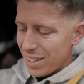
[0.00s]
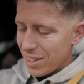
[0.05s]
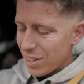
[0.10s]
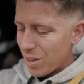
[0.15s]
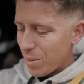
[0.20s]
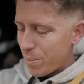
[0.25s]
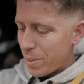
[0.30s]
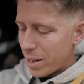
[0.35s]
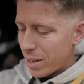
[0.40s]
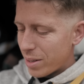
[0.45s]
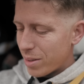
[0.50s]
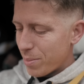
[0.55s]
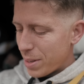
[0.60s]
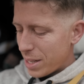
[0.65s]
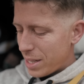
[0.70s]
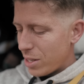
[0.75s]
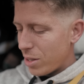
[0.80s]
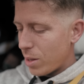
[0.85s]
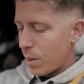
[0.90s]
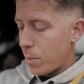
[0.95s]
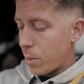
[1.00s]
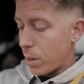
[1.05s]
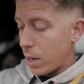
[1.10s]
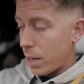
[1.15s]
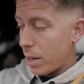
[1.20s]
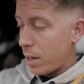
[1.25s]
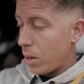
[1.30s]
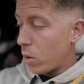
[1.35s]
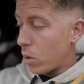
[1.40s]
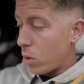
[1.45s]
Yo comprar un mechero también,
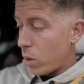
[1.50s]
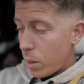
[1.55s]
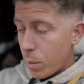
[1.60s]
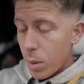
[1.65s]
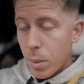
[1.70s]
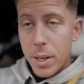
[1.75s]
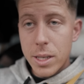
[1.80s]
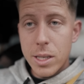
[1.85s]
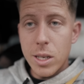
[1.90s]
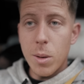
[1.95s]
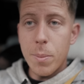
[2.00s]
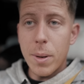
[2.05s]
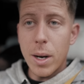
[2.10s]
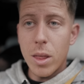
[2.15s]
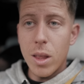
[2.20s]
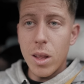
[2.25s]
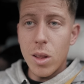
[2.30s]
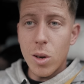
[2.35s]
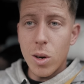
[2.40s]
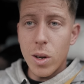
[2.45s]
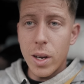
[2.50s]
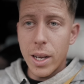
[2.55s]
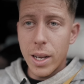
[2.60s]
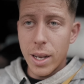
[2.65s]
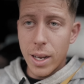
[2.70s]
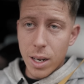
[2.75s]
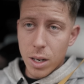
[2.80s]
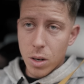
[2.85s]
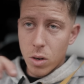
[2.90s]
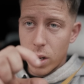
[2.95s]
porque lo cogimos el mechero para el Citroën,
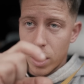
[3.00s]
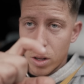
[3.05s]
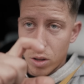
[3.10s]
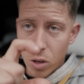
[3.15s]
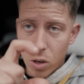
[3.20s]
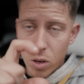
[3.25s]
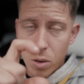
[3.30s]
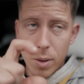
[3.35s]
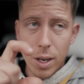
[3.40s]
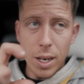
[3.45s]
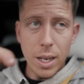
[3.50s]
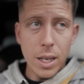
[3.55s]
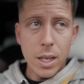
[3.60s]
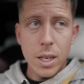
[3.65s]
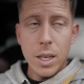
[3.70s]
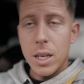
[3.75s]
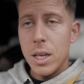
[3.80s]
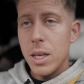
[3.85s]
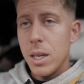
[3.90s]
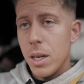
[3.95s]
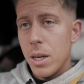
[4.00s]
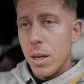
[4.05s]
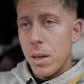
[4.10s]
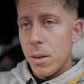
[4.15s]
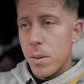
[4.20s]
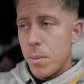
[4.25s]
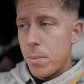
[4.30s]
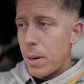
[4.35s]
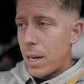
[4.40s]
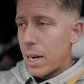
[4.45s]
el conector, ¿vale?
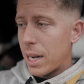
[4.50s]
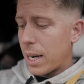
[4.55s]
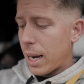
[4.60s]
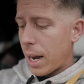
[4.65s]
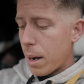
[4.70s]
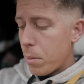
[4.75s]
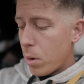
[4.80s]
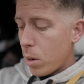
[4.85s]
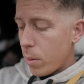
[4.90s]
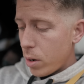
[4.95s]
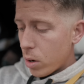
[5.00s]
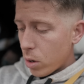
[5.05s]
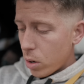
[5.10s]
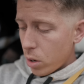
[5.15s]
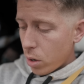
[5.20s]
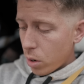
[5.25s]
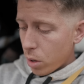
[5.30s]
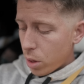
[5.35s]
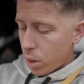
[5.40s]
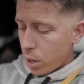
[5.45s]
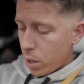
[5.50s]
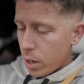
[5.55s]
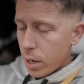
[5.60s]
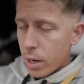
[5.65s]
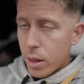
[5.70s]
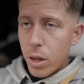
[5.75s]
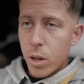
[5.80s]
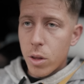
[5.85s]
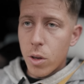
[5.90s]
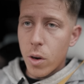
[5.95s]
Para cargar el móvil lo voy rocío en
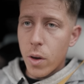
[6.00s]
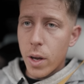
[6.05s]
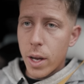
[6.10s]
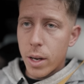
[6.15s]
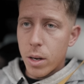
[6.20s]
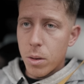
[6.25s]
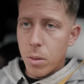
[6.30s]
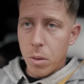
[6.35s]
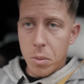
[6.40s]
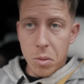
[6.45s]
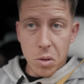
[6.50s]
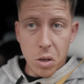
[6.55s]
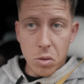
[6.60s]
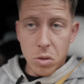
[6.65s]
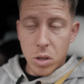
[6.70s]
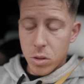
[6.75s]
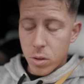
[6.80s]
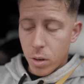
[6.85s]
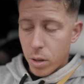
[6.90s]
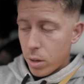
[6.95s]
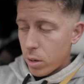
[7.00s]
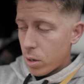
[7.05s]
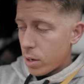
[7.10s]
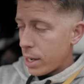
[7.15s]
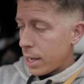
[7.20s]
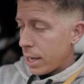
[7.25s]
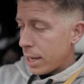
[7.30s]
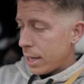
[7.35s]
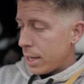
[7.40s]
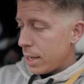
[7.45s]
el Citroën, como está usando el
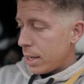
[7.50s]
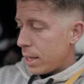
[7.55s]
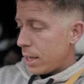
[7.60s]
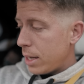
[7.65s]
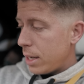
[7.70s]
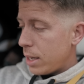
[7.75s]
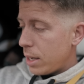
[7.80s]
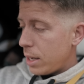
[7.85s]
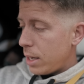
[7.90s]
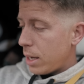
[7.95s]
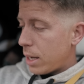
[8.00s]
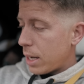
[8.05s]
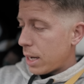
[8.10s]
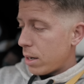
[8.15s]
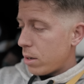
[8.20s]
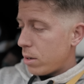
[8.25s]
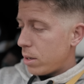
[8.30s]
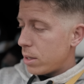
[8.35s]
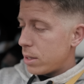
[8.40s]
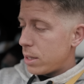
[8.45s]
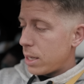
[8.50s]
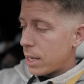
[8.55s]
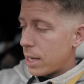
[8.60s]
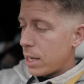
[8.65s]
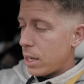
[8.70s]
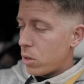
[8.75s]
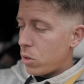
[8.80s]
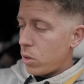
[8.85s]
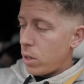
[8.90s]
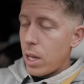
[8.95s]
Citroën. Y claro,
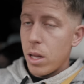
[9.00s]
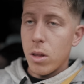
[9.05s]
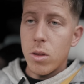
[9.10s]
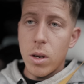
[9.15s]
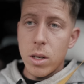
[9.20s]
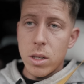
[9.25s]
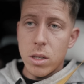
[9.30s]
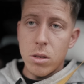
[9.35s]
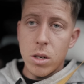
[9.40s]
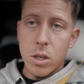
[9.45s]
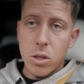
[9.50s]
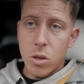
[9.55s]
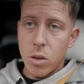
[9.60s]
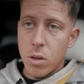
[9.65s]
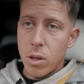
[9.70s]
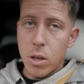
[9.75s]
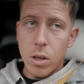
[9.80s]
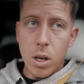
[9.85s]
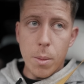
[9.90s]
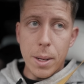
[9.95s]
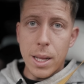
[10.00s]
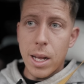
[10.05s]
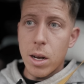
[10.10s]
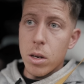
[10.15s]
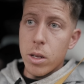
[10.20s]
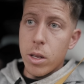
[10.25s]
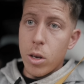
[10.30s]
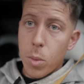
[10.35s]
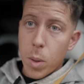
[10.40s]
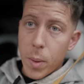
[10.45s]
quedado esto dentro y seguro esto con se ha
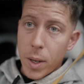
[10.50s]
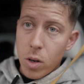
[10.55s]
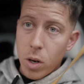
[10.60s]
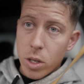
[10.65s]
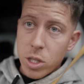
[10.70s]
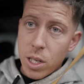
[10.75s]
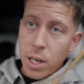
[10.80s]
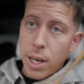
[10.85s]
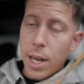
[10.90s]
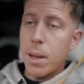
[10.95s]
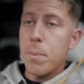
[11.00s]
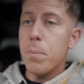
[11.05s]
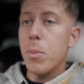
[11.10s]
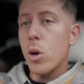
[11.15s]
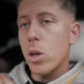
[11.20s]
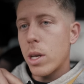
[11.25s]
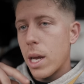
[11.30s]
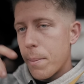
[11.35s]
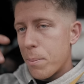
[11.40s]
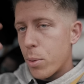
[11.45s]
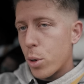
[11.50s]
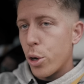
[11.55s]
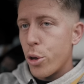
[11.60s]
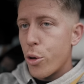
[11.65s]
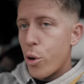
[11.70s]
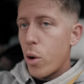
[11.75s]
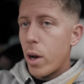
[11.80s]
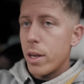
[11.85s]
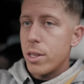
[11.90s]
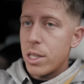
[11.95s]
petado y no me van los Angel Light. ¿Por qué? Porque
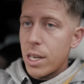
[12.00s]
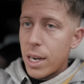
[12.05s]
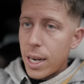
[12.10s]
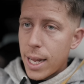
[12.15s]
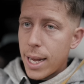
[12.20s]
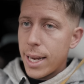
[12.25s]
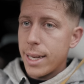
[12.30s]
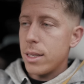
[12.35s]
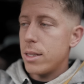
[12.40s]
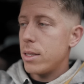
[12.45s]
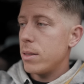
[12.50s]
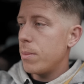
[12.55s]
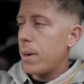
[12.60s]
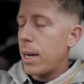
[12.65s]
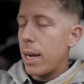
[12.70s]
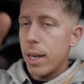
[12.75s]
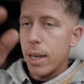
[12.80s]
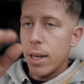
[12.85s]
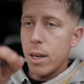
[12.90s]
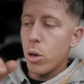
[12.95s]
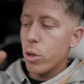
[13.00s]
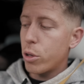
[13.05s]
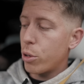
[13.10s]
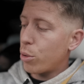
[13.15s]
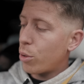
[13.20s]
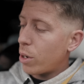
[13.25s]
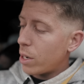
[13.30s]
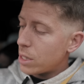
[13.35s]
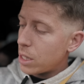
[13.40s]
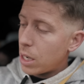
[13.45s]
yo los Angel Lights, ¿vale? Los
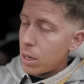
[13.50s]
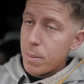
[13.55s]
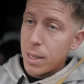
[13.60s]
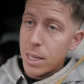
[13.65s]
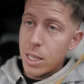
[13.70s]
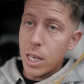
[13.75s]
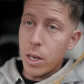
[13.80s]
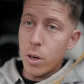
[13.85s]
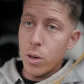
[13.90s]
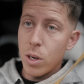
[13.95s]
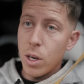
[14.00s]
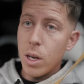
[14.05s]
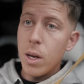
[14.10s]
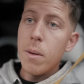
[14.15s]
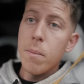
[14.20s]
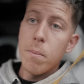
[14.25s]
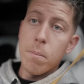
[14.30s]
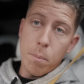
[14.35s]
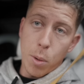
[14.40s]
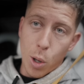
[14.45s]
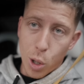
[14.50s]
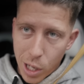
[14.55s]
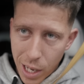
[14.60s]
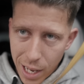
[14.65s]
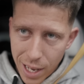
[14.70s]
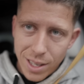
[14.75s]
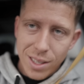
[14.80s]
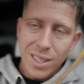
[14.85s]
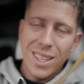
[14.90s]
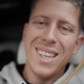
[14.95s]
tengo conectados al mechero. ¿Por
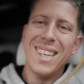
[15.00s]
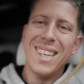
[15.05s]
qué?